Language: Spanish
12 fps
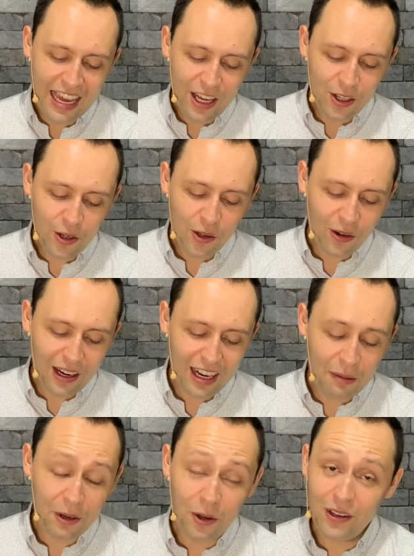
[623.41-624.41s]
yo creo que la
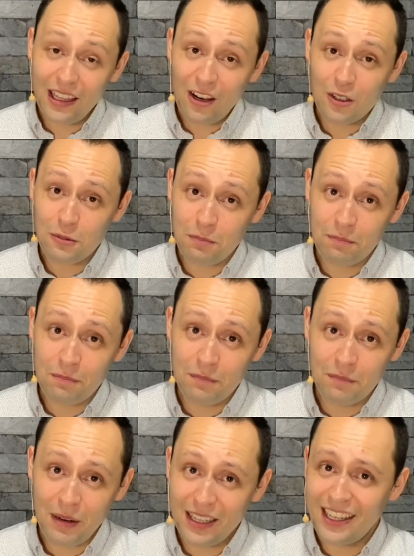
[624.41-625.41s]
mayoría de los
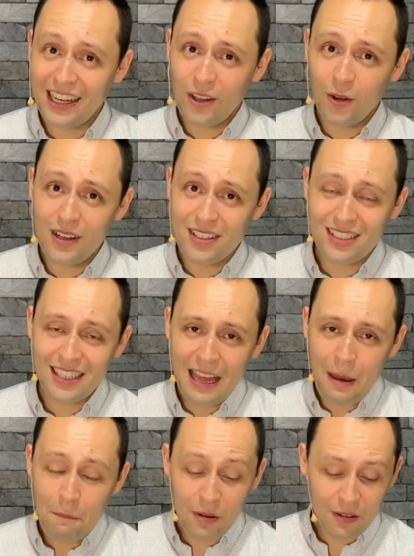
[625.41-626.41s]
predicadores
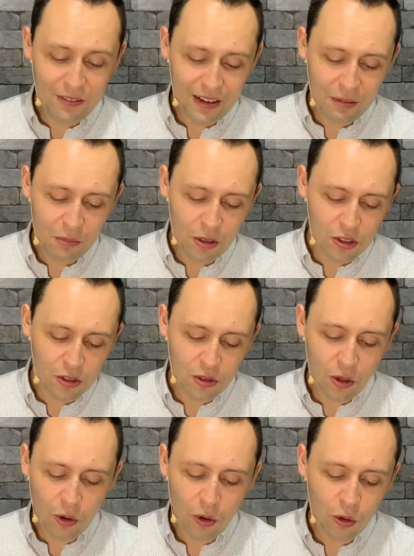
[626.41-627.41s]
preferimos
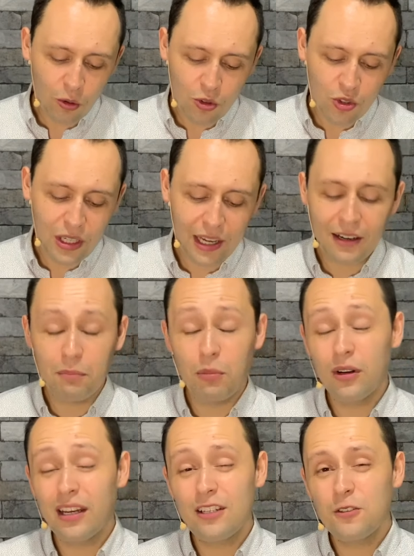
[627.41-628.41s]
no usar
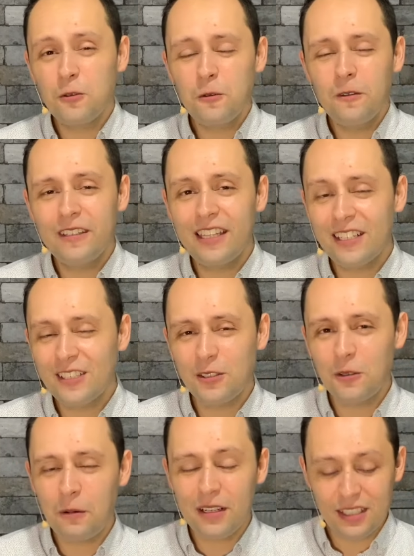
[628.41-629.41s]
porque es un
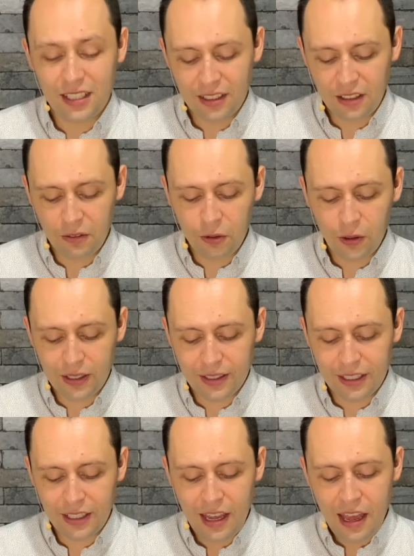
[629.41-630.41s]
texto bastante
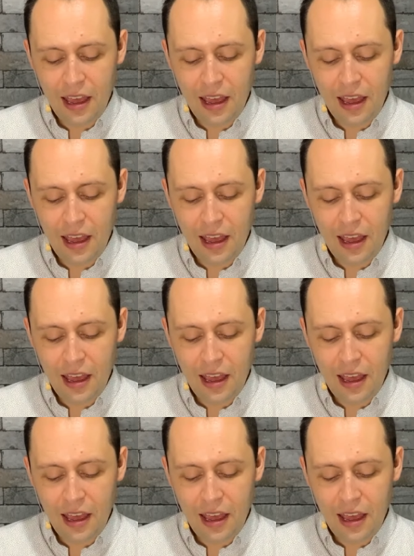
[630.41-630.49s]
fuerte.